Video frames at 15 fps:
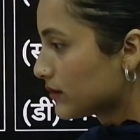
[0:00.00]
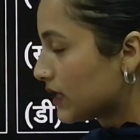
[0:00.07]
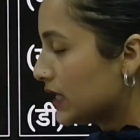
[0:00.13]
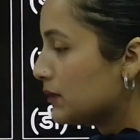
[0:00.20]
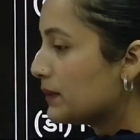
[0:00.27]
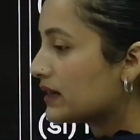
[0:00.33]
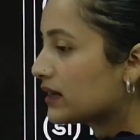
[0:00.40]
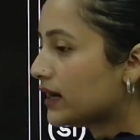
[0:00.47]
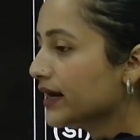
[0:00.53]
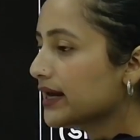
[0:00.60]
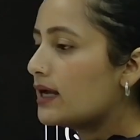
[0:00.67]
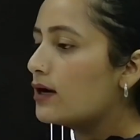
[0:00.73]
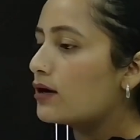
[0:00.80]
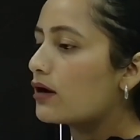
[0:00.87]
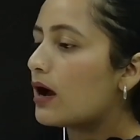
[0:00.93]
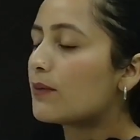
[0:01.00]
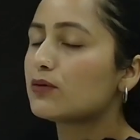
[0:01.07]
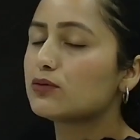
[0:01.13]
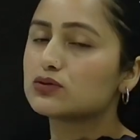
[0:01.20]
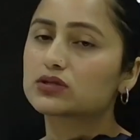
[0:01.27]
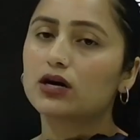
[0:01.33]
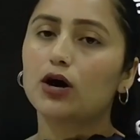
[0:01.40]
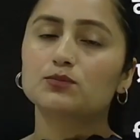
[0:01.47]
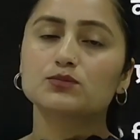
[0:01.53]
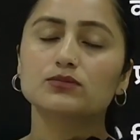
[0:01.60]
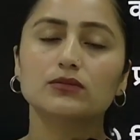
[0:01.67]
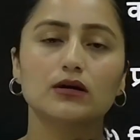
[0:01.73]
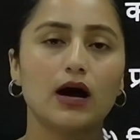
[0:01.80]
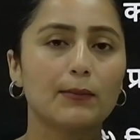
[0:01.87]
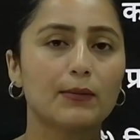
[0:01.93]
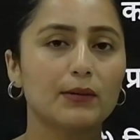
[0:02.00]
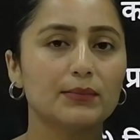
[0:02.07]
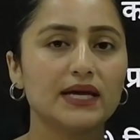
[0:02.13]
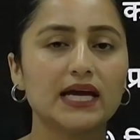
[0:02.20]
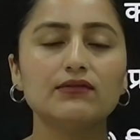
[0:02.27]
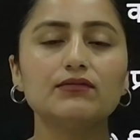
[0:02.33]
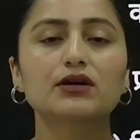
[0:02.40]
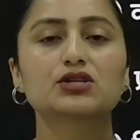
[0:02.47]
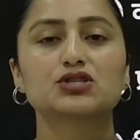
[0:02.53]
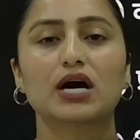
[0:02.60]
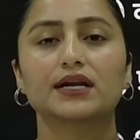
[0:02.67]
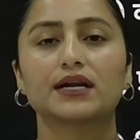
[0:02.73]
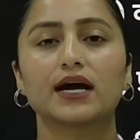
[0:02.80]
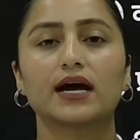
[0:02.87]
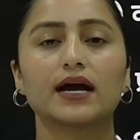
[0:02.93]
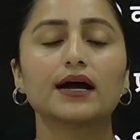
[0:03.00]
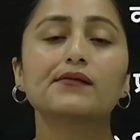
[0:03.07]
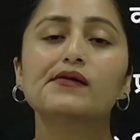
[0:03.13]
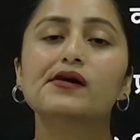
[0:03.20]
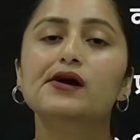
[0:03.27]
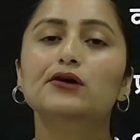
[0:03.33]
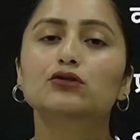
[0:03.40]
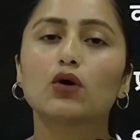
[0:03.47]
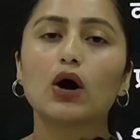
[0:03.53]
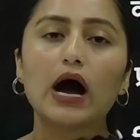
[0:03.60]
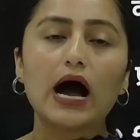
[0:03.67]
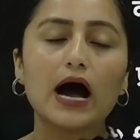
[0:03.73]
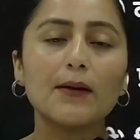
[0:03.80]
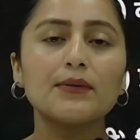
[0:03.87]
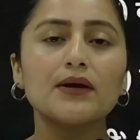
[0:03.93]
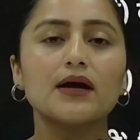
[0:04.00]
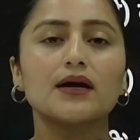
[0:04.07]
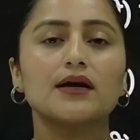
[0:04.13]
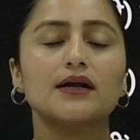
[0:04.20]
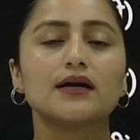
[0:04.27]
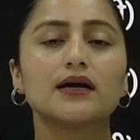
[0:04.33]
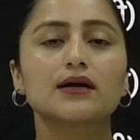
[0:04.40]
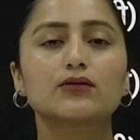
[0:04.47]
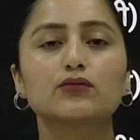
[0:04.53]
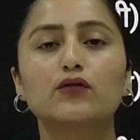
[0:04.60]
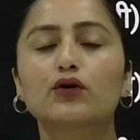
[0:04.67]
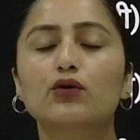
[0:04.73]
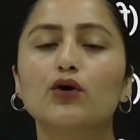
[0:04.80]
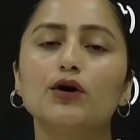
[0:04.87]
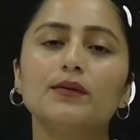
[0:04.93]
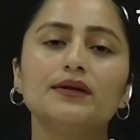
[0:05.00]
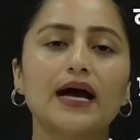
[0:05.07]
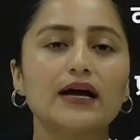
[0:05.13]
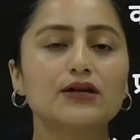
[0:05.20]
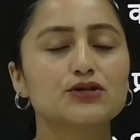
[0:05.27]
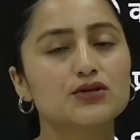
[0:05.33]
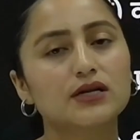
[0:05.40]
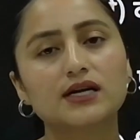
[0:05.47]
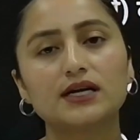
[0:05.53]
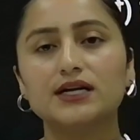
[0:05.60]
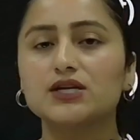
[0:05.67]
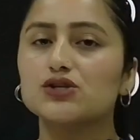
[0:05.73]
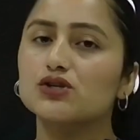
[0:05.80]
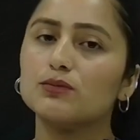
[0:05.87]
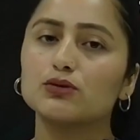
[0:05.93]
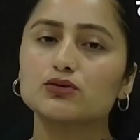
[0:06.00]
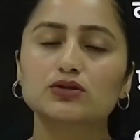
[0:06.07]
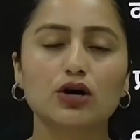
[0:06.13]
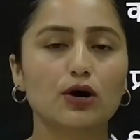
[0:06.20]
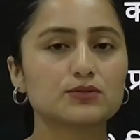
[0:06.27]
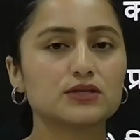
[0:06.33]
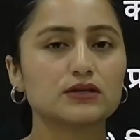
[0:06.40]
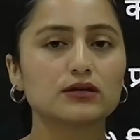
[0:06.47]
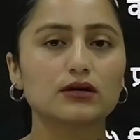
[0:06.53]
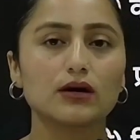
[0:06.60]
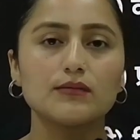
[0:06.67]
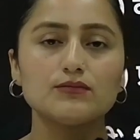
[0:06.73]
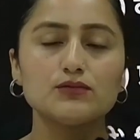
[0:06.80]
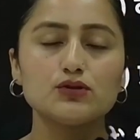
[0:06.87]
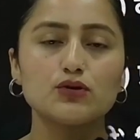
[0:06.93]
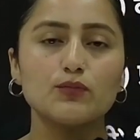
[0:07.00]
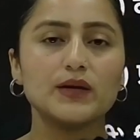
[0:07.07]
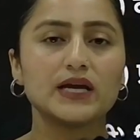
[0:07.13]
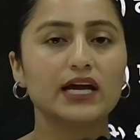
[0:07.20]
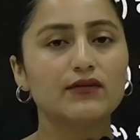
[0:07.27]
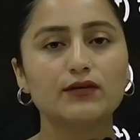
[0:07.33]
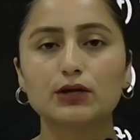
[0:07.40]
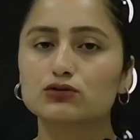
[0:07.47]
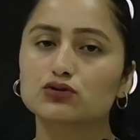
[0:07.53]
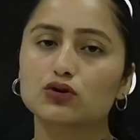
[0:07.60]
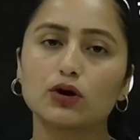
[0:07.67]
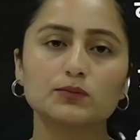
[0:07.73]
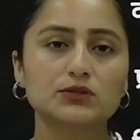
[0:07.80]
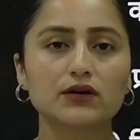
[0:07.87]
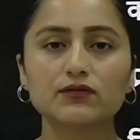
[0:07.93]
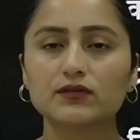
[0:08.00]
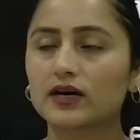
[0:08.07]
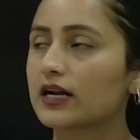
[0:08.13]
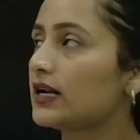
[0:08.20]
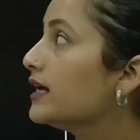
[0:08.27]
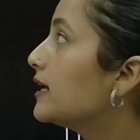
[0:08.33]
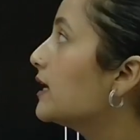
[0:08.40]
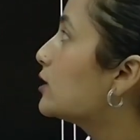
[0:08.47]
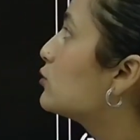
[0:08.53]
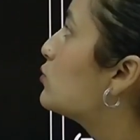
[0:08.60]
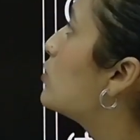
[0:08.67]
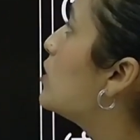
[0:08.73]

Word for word: कहीं पे खड़े हैं और आपको उसका आपका बिहेवियर जानना है तो आप क्या करेंगे वो कोई भी नेचुरल कंडीशन में उसको जो बिहेवियर है उसको ऑब्जर्व कर लेंगे तो